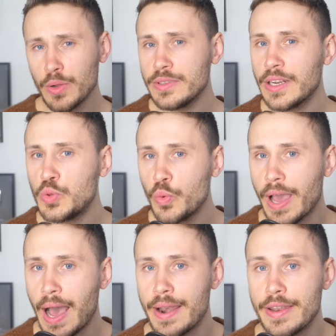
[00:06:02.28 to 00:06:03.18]
per oltre
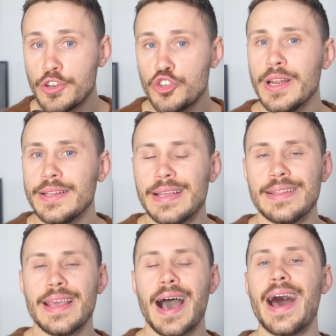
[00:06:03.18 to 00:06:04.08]
due anni Cina ed
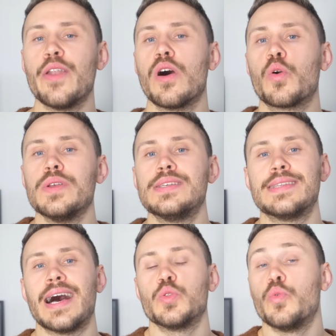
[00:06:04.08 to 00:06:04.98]
India hanno
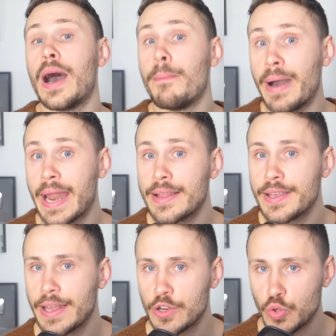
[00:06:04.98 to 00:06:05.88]
acquistato una marea
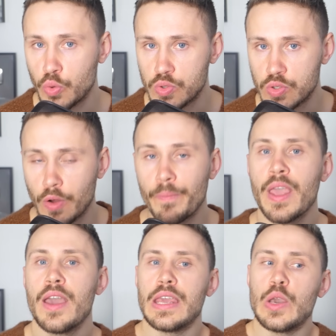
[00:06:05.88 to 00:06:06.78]
di greggio russo,
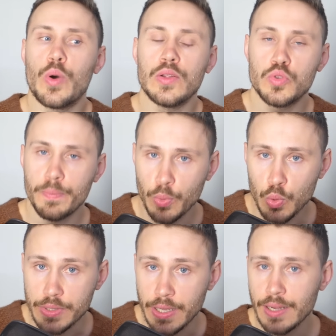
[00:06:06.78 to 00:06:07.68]
in quanto
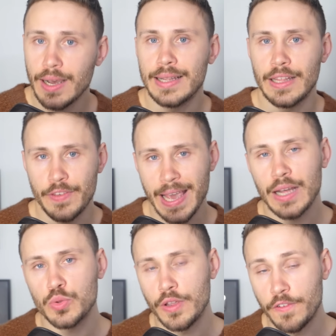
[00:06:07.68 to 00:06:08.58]
Putin ha
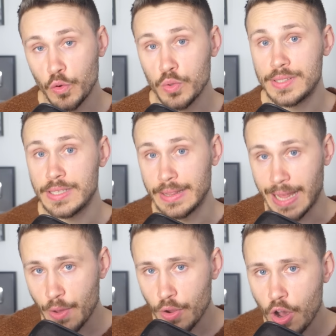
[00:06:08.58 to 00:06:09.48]
deviato i flussi
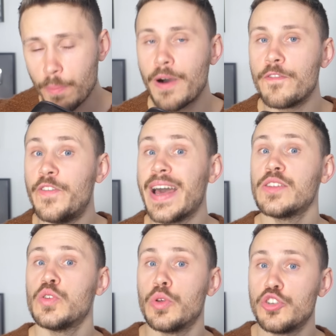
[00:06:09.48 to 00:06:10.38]
dall'Europa
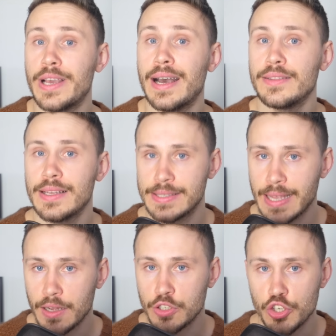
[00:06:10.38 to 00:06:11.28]
verso i due giganti
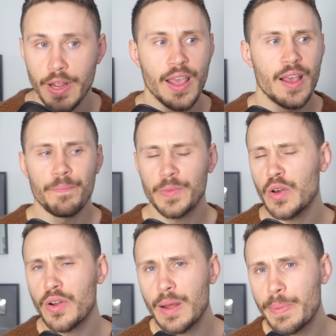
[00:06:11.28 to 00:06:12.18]
asiatici,
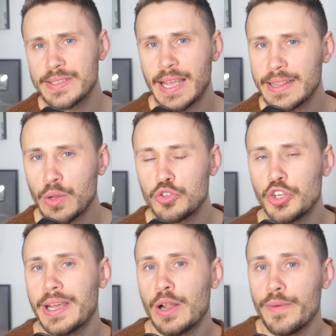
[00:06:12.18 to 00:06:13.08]
che ora rappresentano
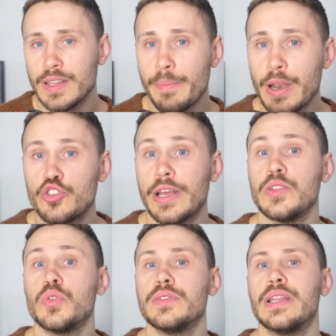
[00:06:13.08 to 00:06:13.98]
circa il
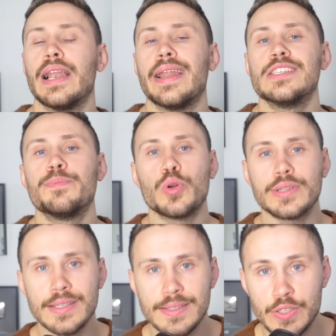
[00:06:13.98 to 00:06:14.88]
90% delle
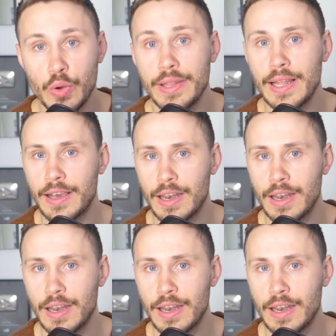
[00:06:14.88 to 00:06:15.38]
esportazioni del